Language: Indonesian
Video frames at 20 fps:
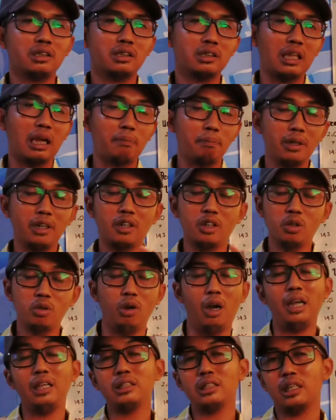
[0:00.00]
Tapi
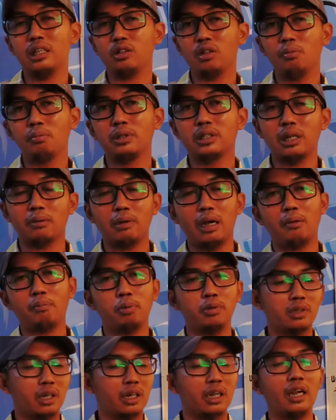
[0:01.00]
keduanya itu bisa
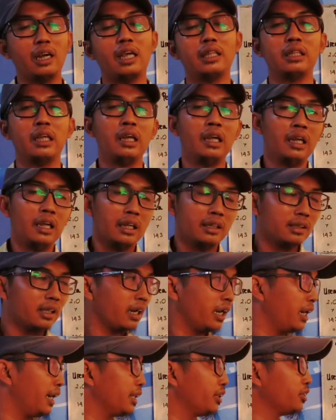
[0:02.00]
mampu terhelat.
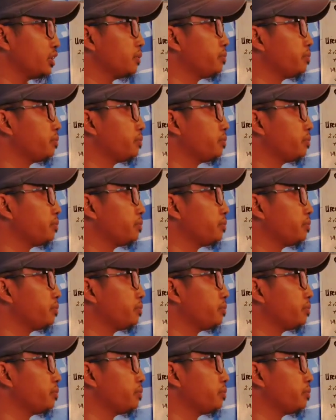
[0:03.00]
Terhelat itu